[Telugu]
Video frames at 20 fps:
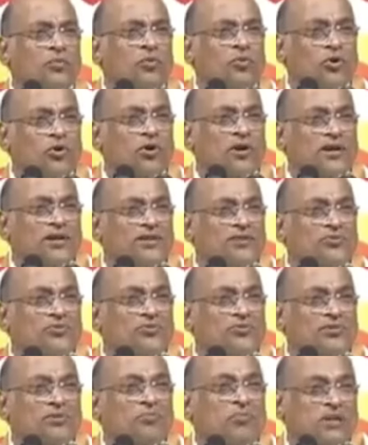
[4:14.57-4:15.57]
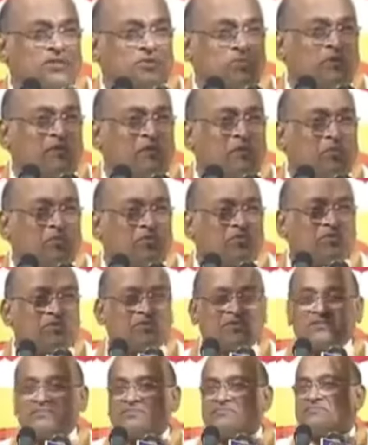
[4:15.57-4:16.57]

మూడో కంటితో చూస్తే భస్మం అయిపోతుంది